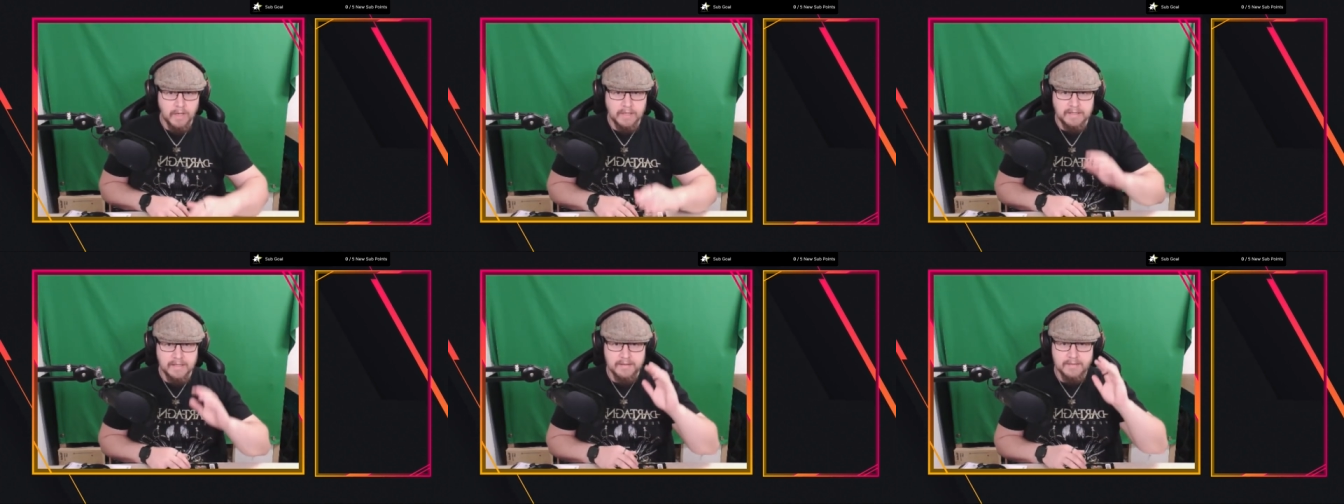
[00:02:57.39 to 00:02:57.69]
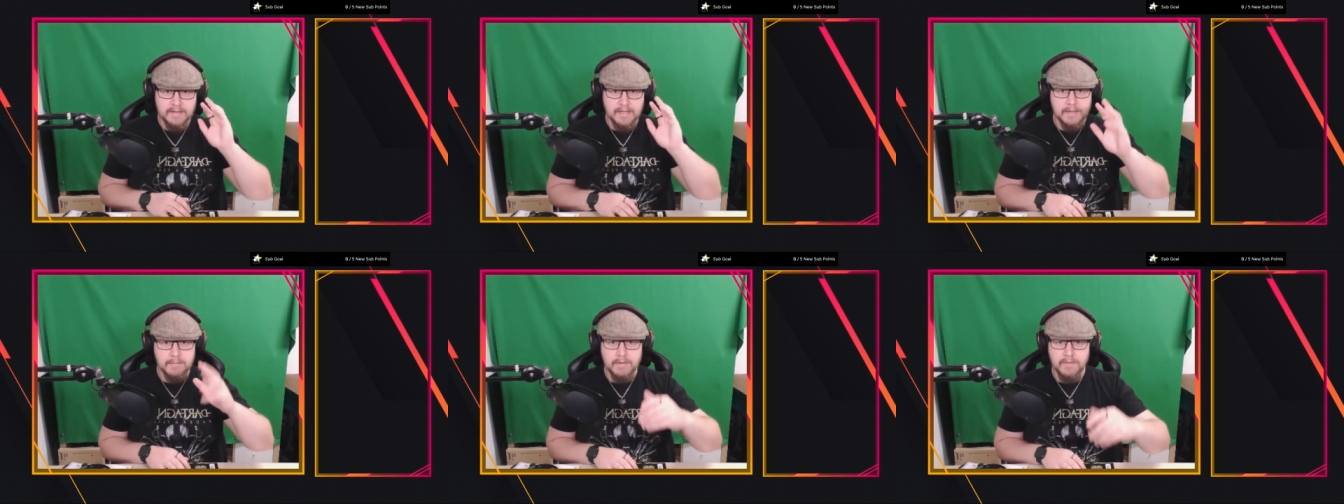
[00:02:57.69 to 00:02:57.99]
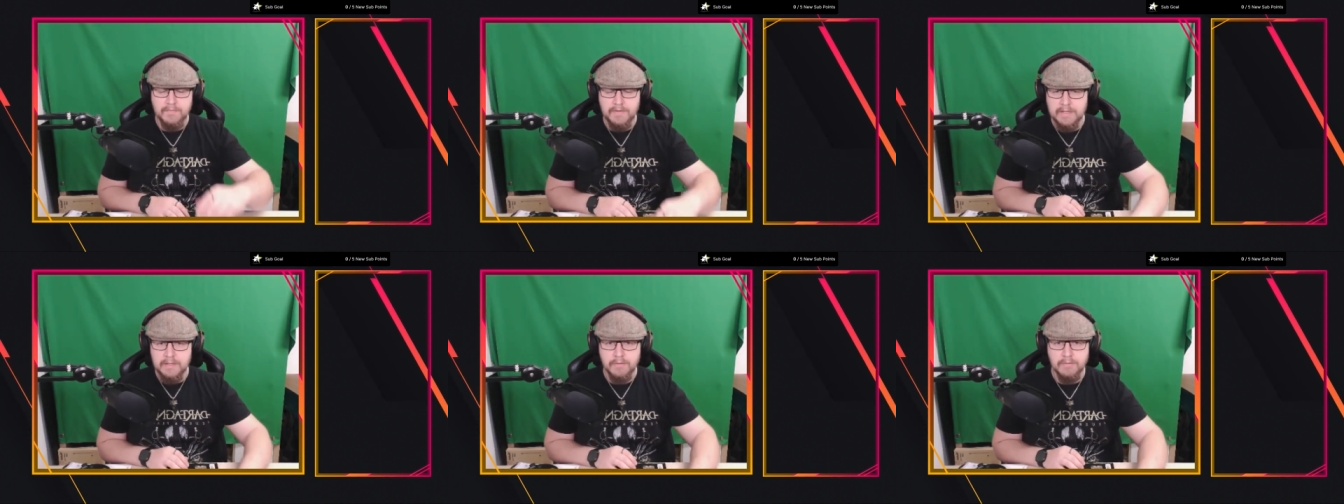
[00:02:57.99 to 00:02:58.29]
hat ja
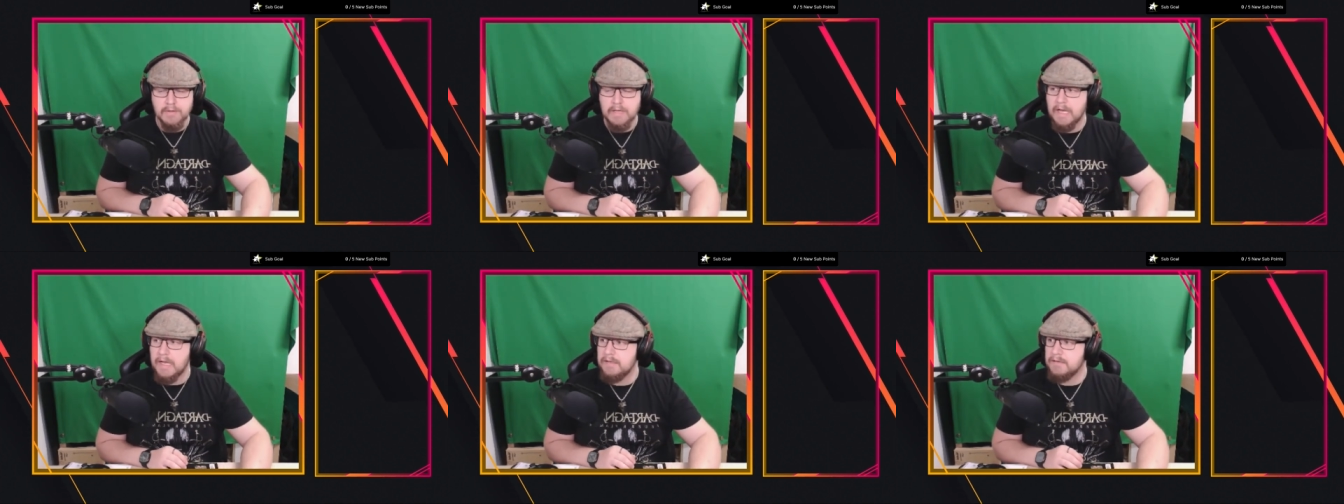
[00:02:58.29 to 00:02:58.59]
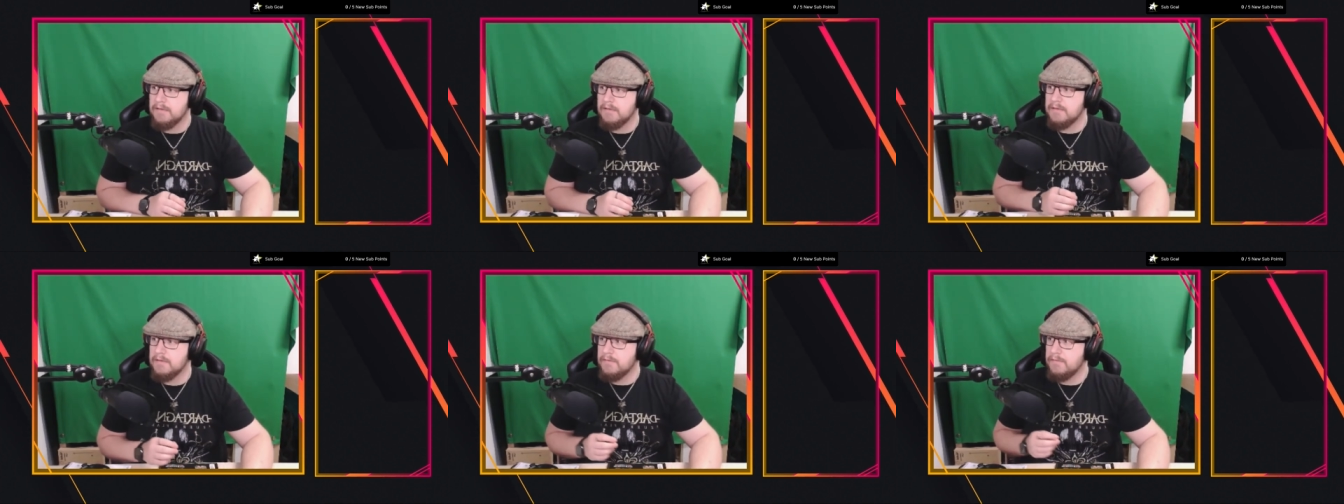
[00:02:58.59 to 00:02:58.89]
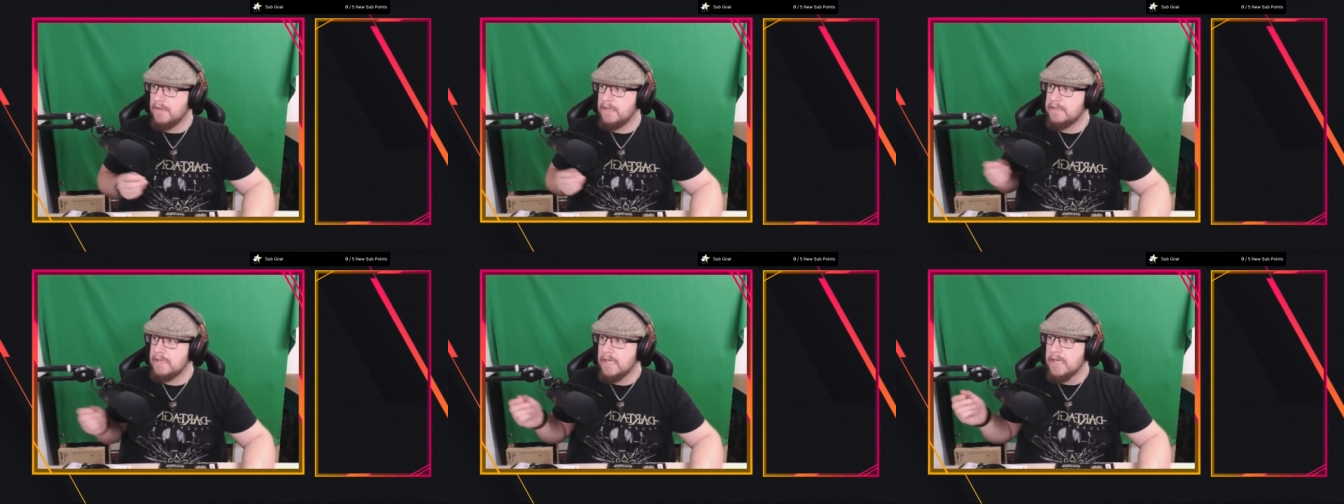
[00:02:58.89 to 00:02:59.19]
selber Video-Guides und so
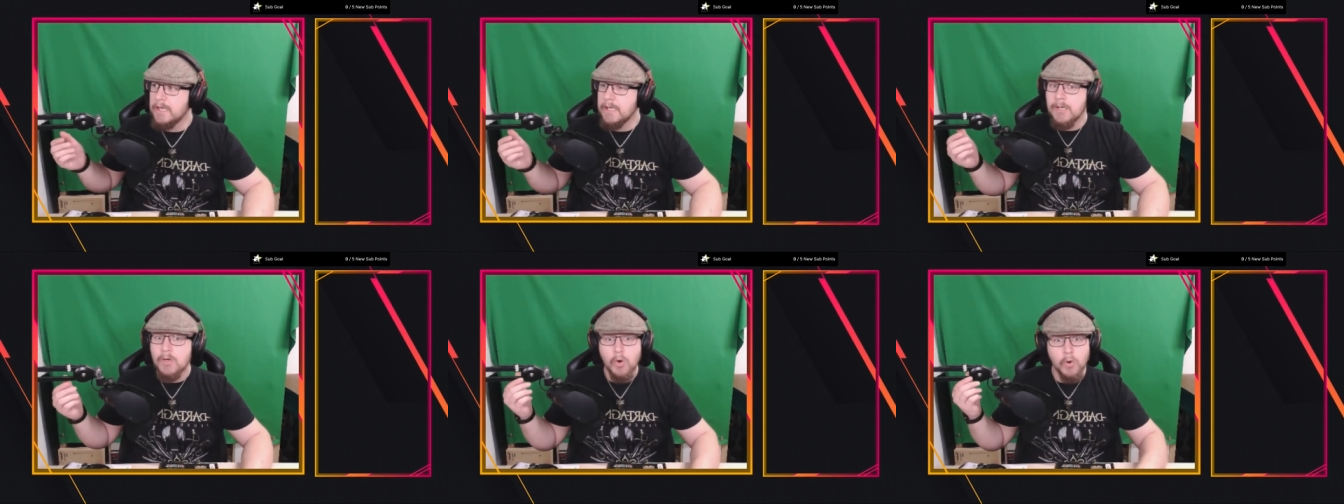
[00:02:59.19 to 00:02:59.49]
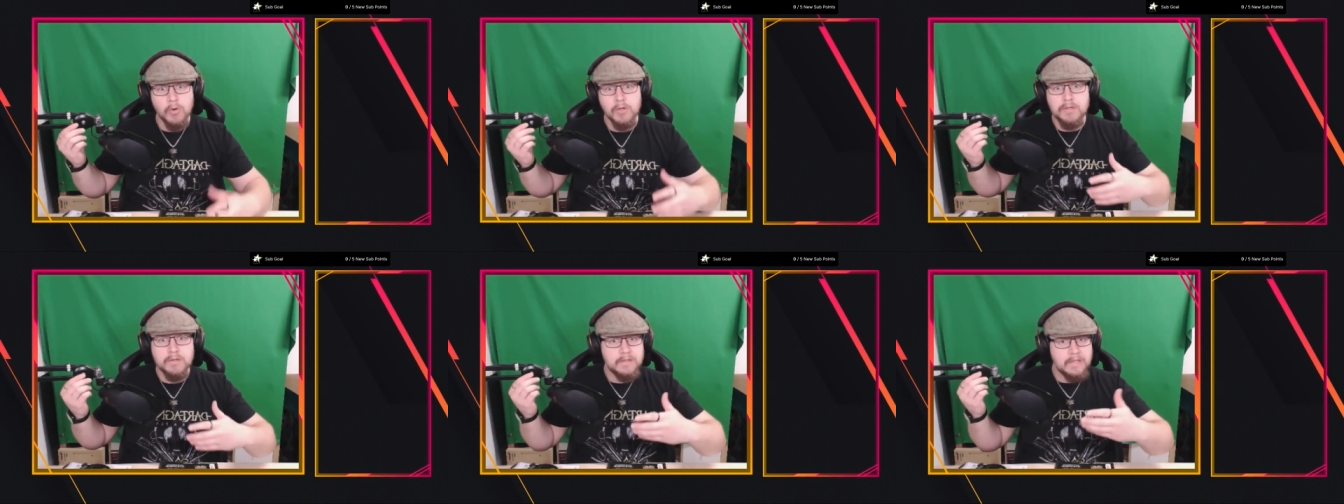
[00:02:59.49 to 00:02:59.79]
weiter. Und